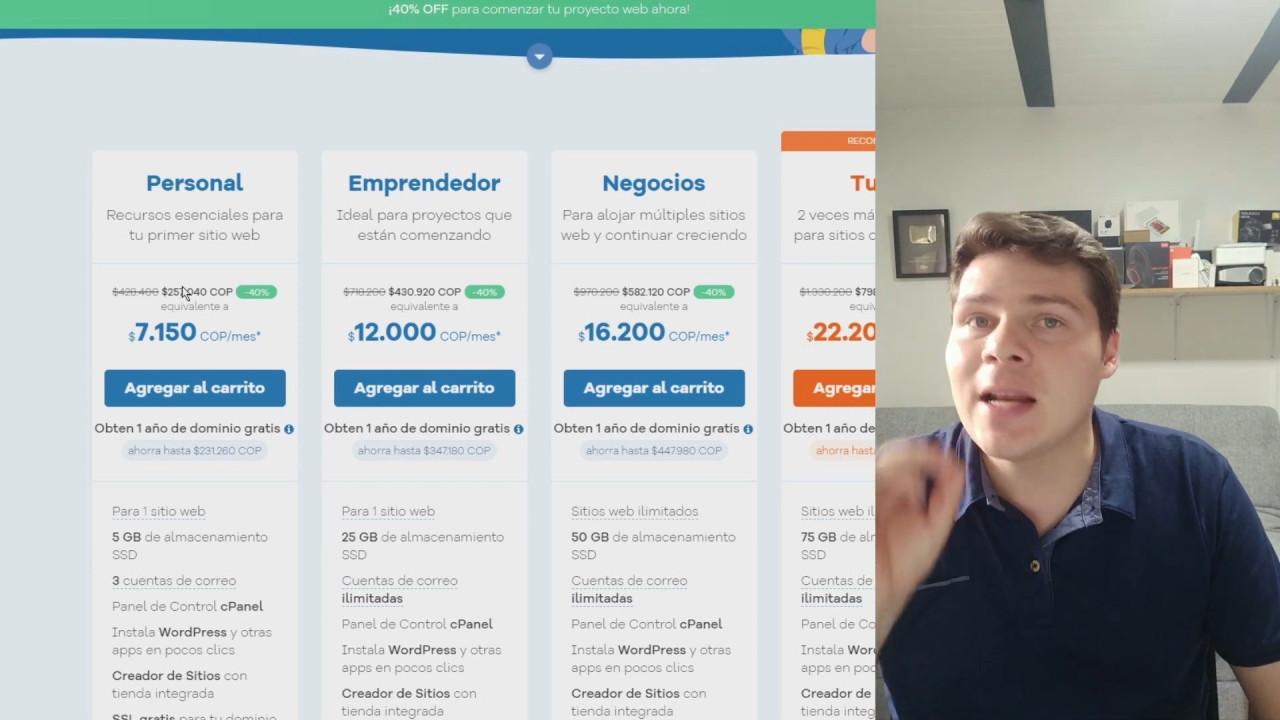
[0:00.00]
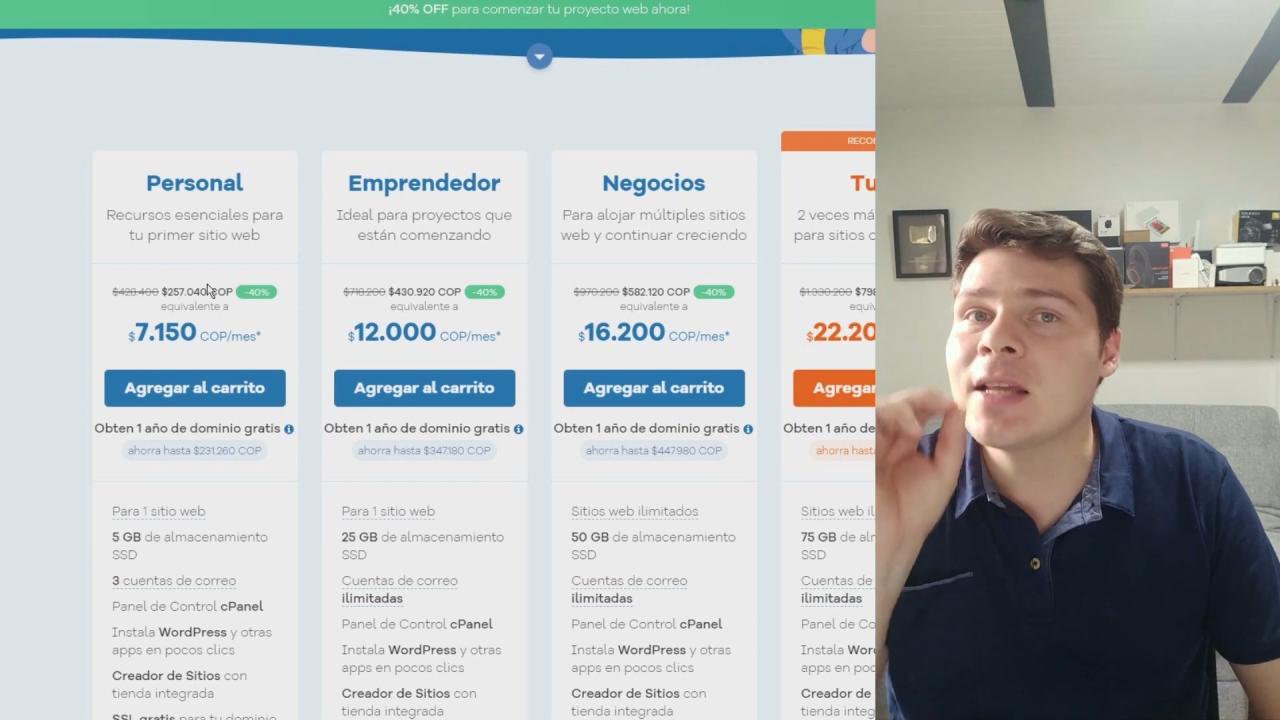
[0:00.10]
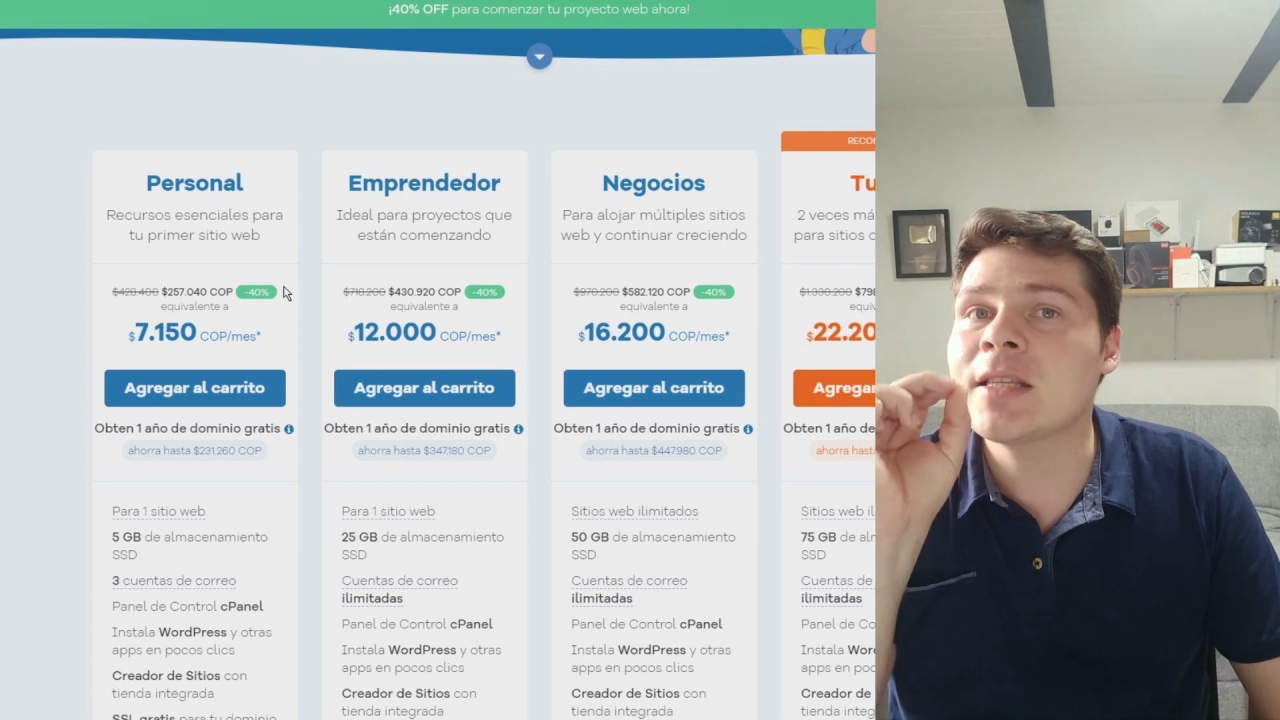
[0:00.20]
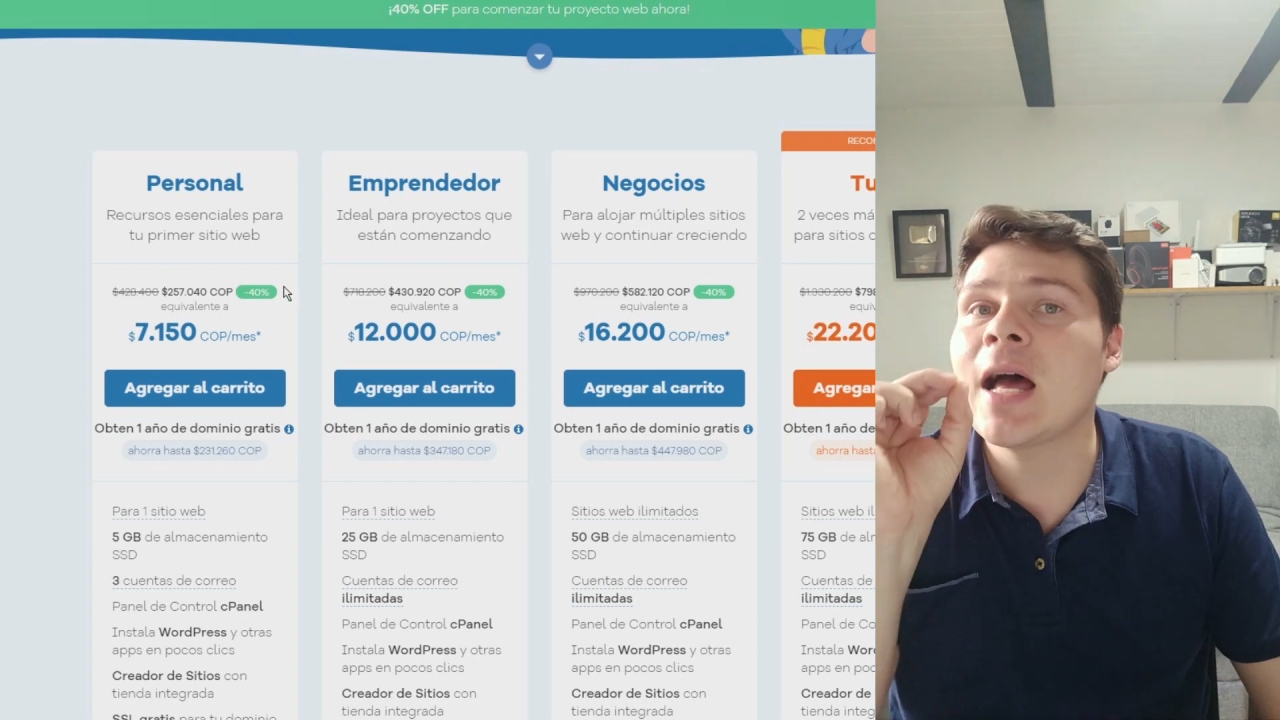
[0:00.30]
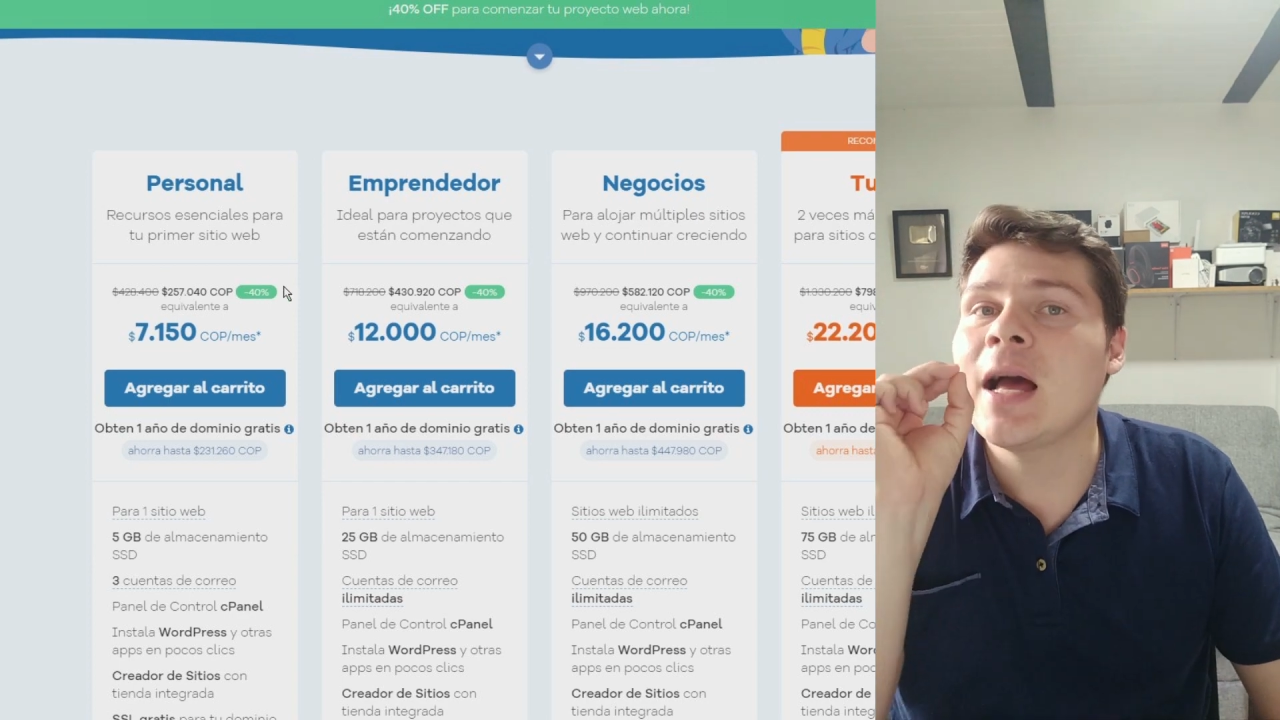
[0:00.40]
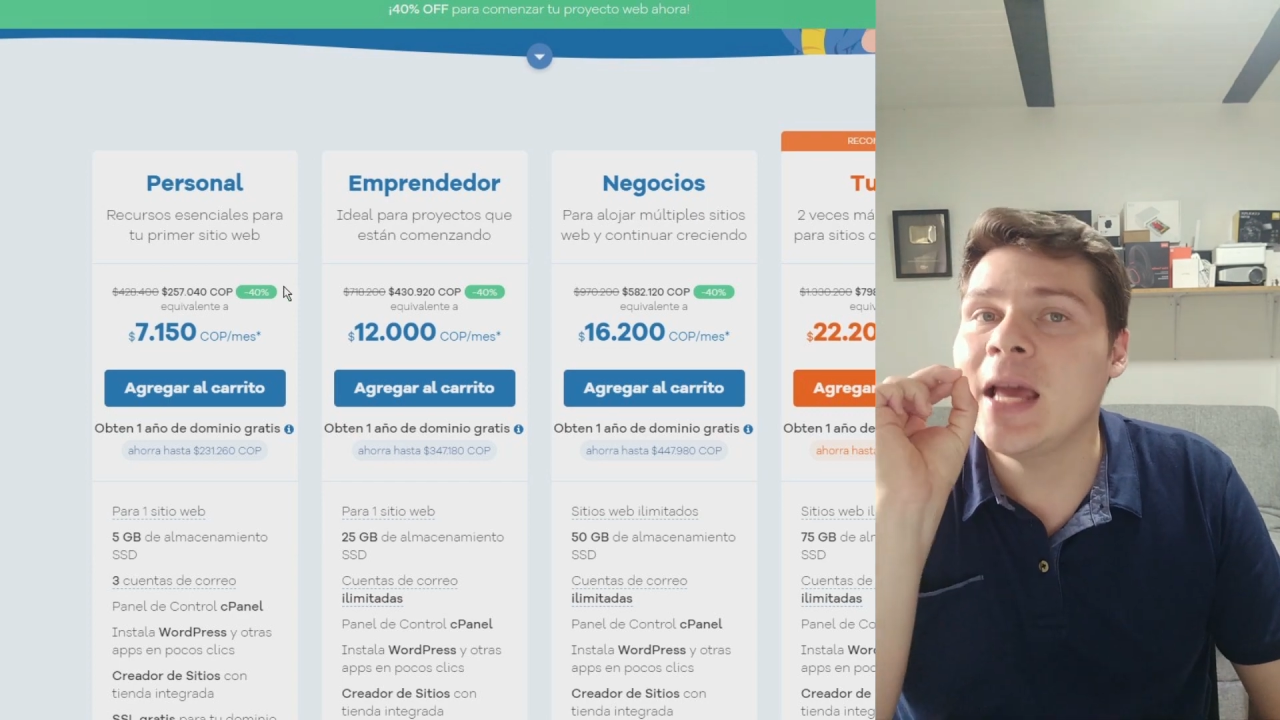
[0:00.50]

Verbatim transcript: está